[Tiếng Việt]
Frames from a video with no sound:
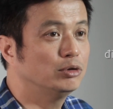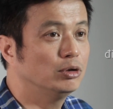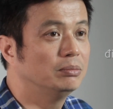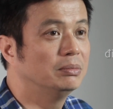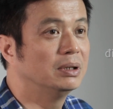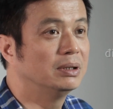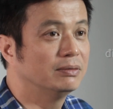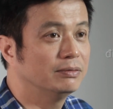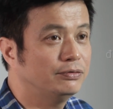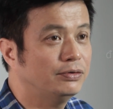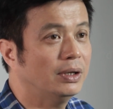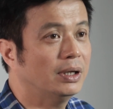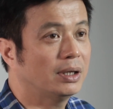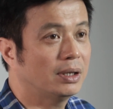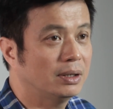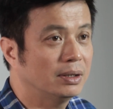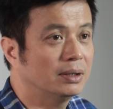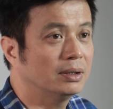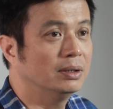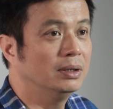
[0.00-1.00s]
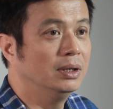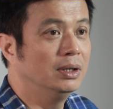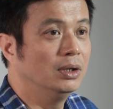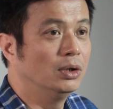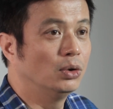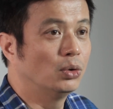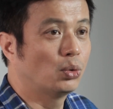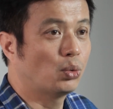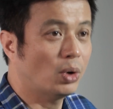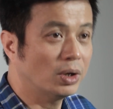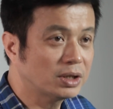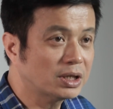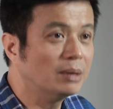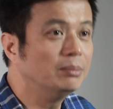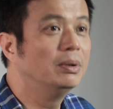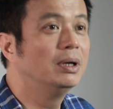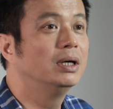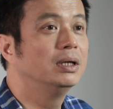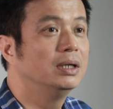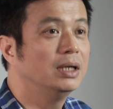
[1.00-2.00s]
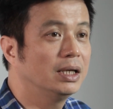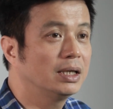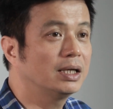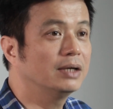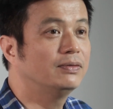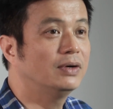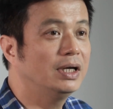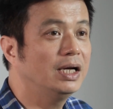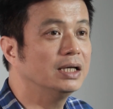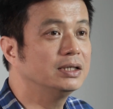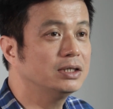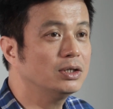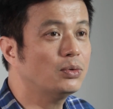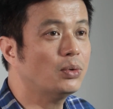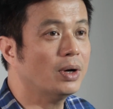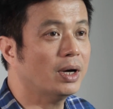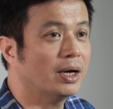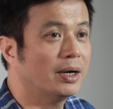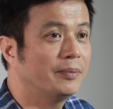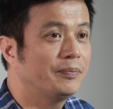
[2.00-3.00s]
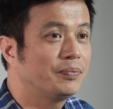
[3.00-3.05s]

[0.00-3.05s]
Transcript: cho mình phải quan tâm hơn đến cái vấn đề sức khỏe,